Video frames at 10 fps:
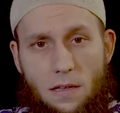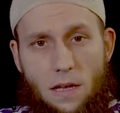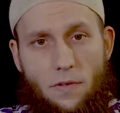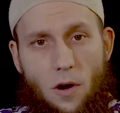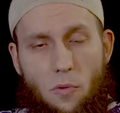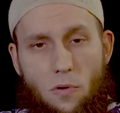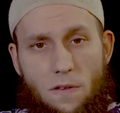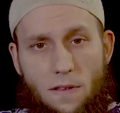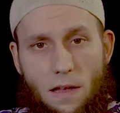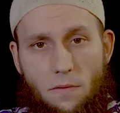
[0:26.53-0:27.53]
der Frau
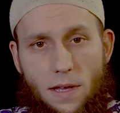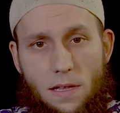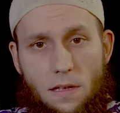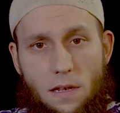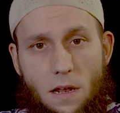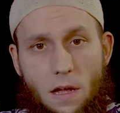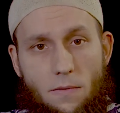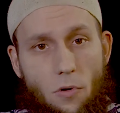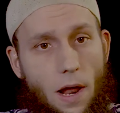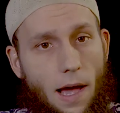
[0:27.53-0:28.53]
Bundesanwältin
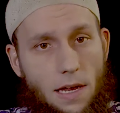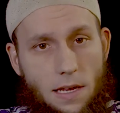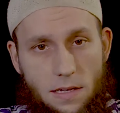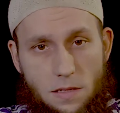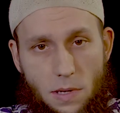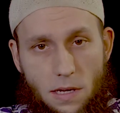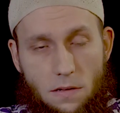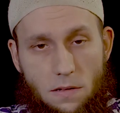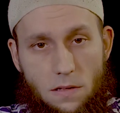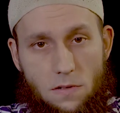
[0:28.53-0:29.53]
wohl einiges mehr
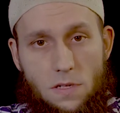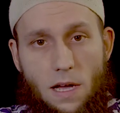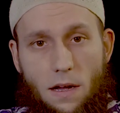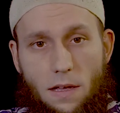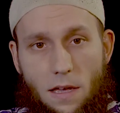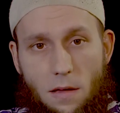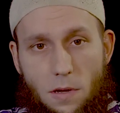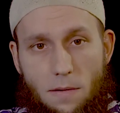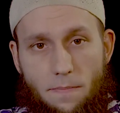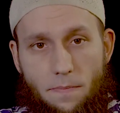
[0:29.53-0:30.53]
zu sagen gäbe.